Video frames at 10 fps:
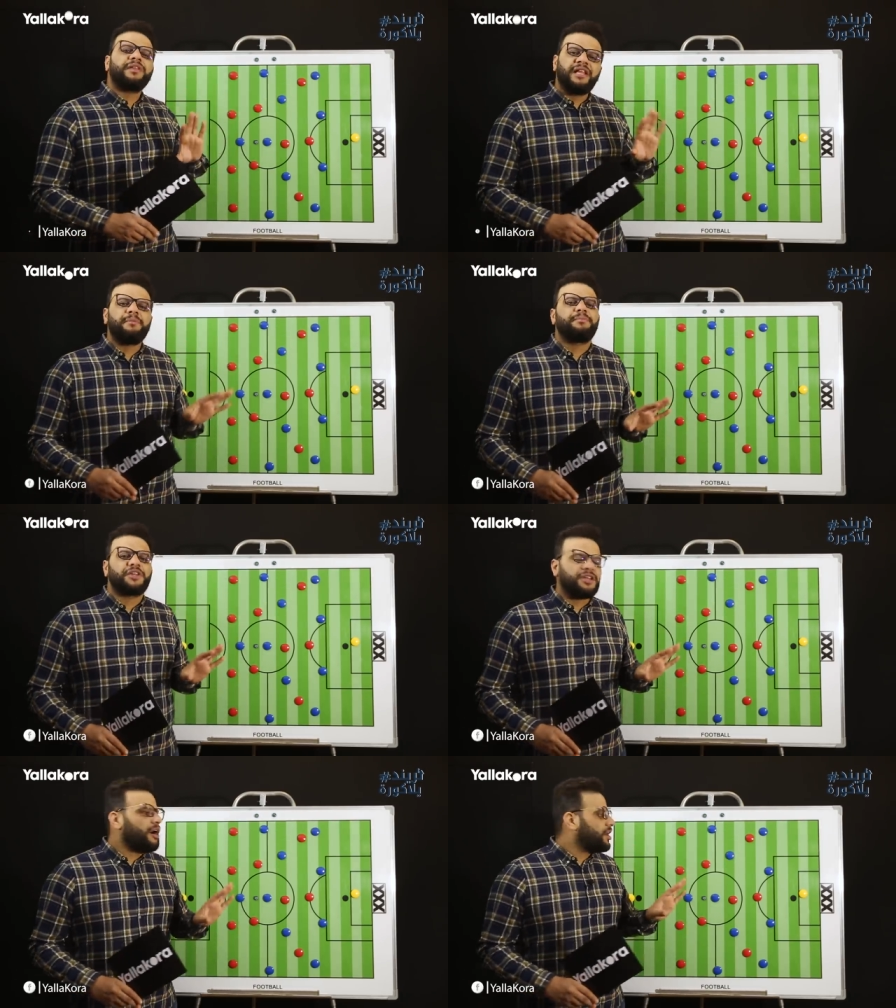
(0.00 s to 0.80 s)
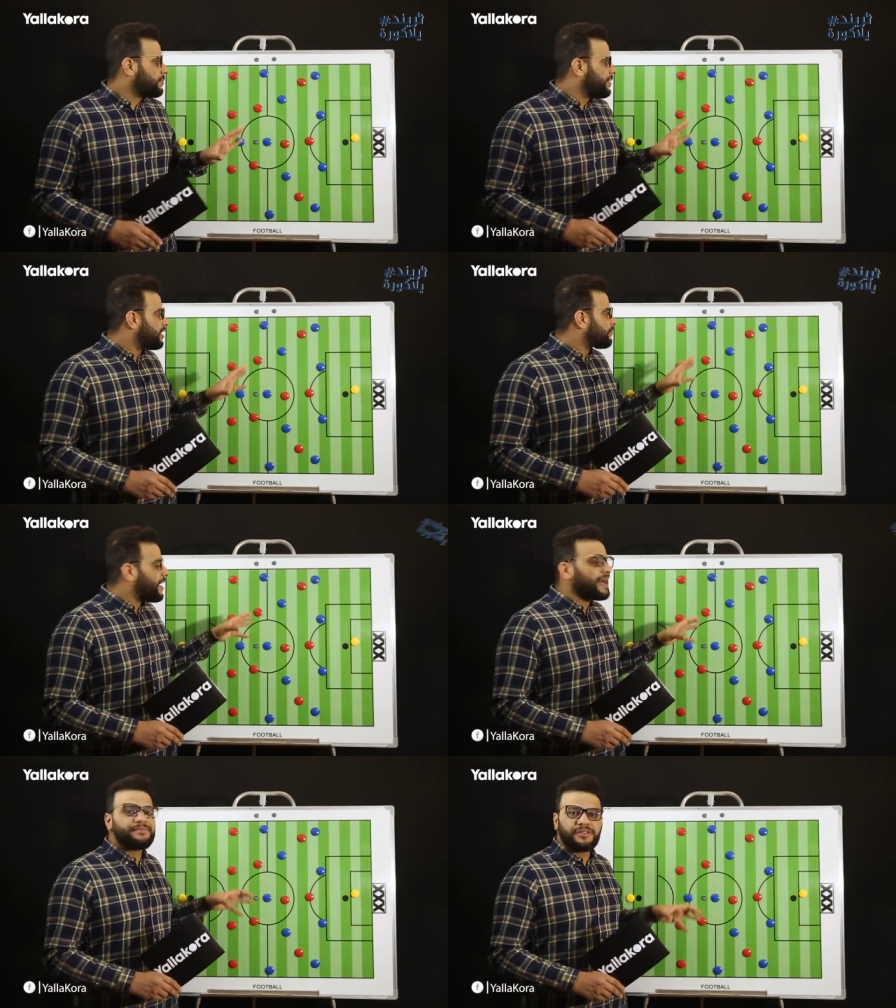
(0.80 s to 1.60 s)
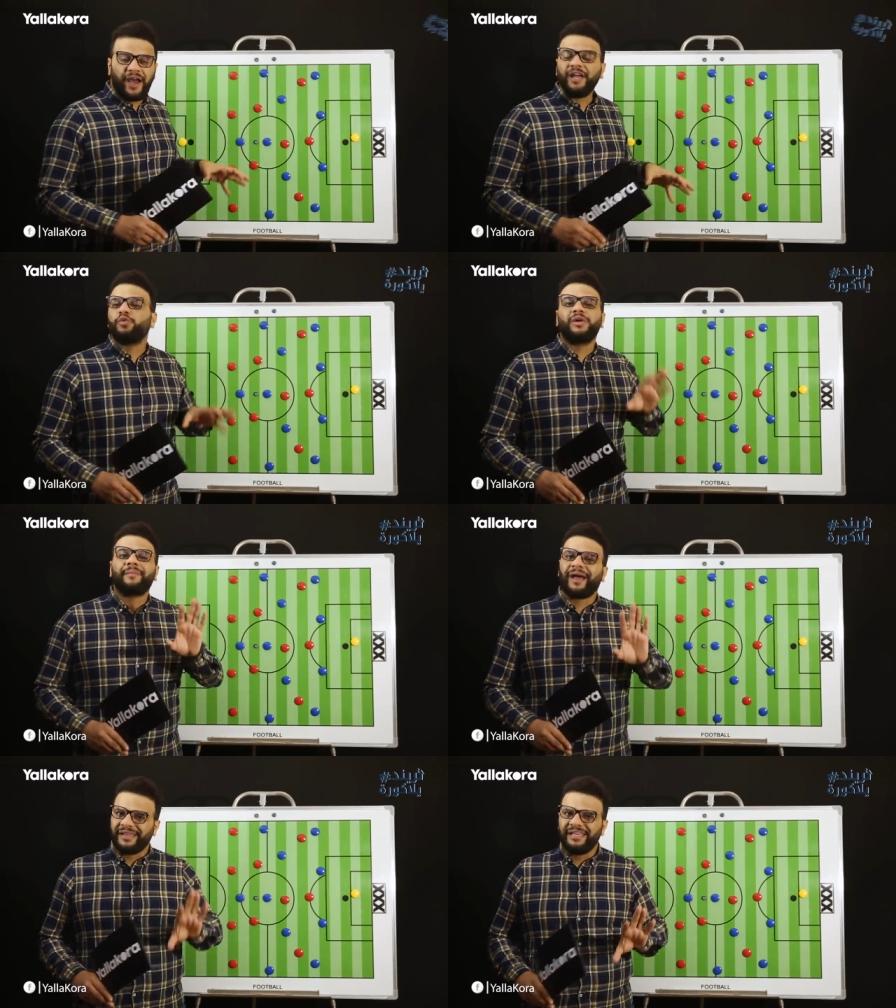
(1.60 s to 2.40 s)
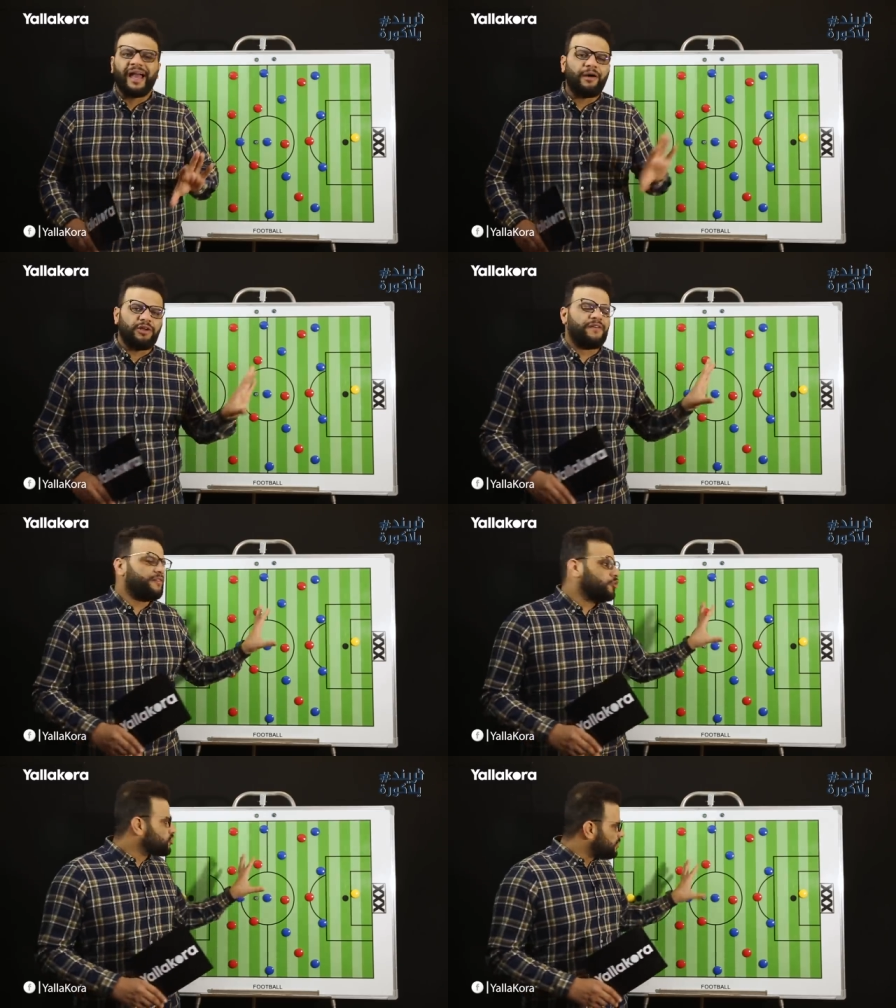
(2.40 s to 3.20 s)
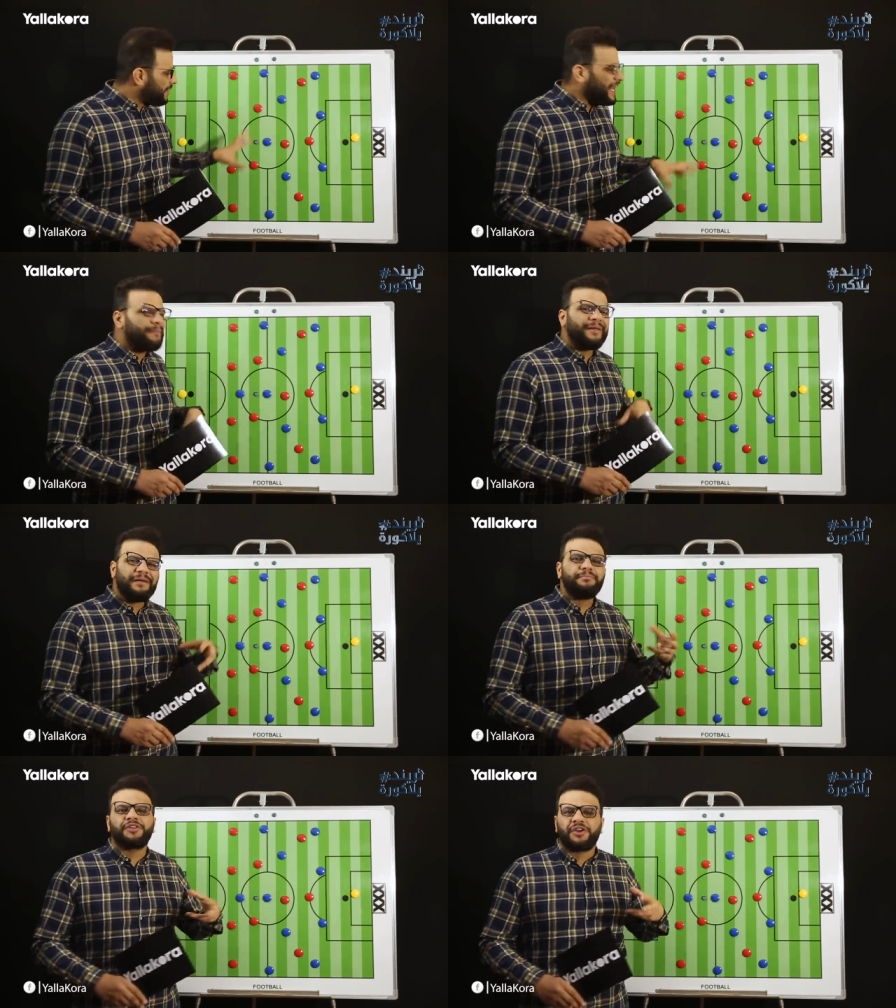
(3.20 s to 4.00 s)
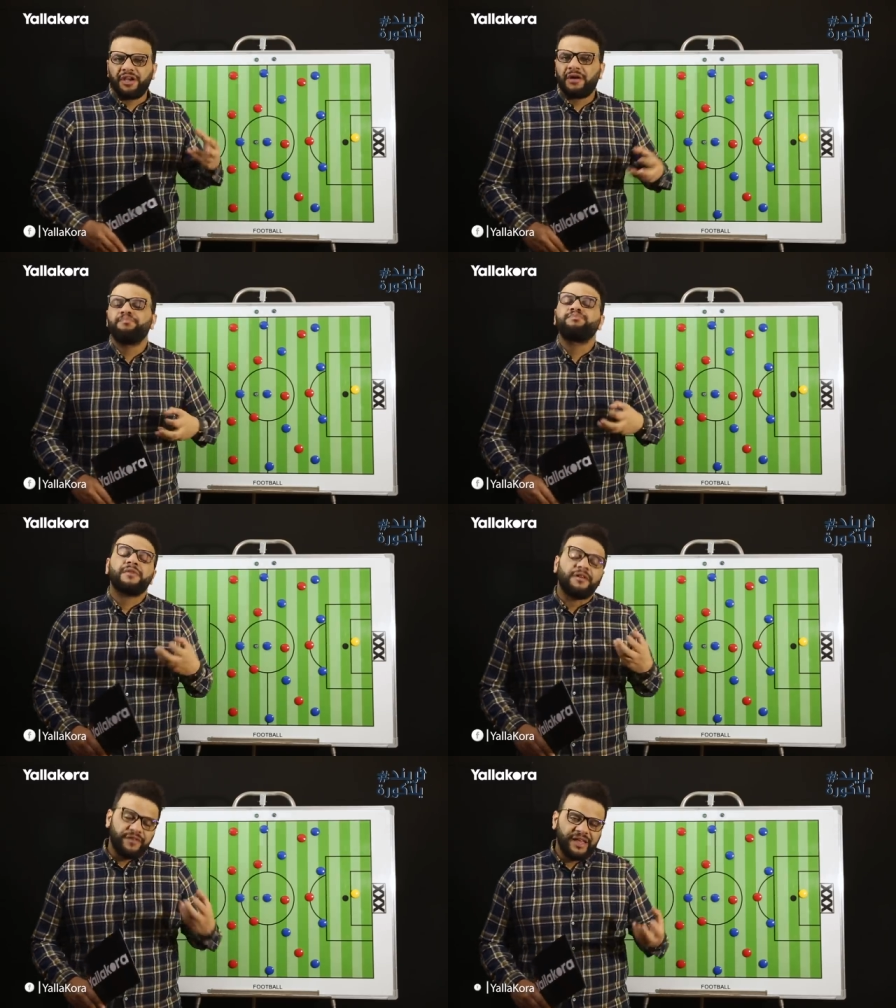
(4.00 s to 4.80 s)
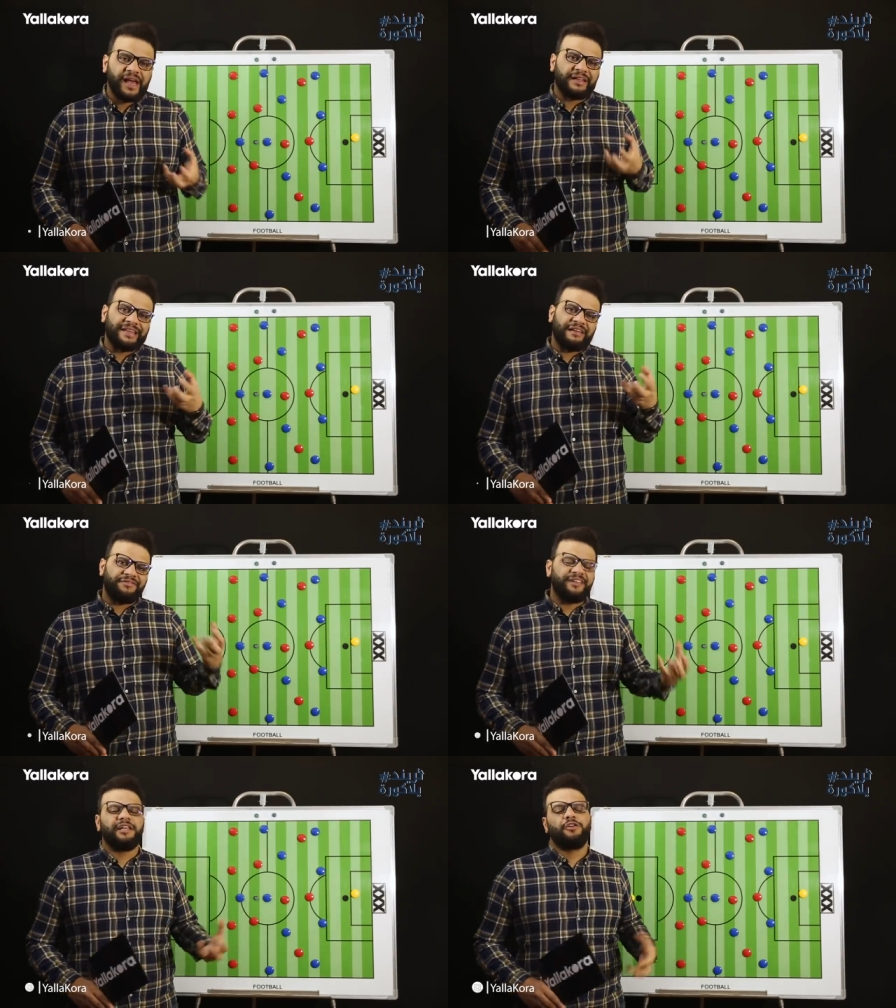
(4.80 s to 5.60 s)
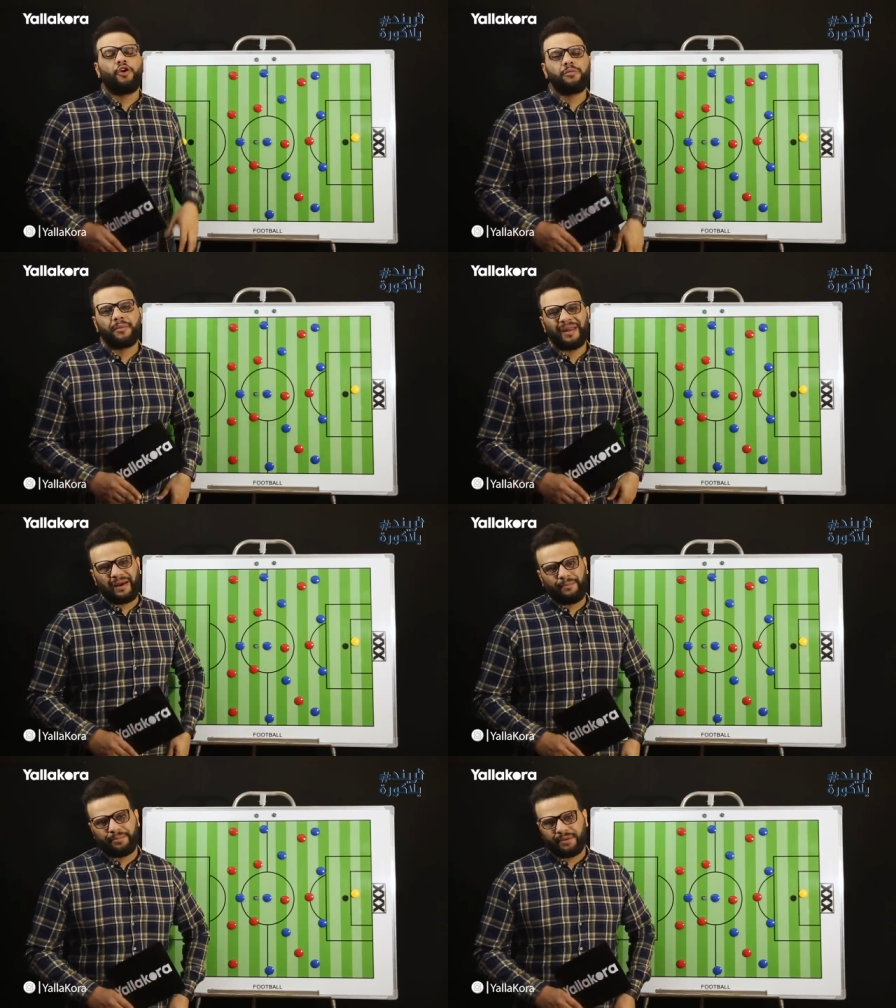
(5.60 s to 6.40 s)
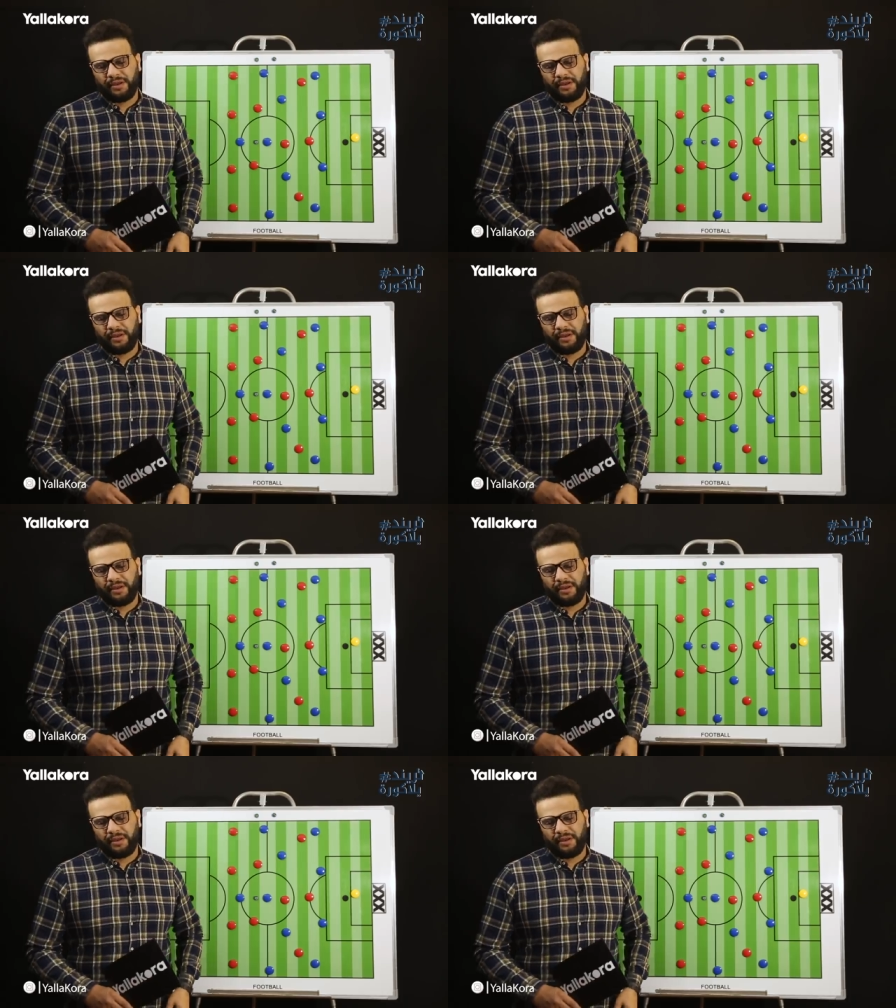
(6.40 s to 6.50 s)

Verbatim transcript: لعب بطريقه اقرب الى 4 5 1 وانا بحييه حاول في نص الملعب لعب بطريقه فيها تقفيل لعمق ملعب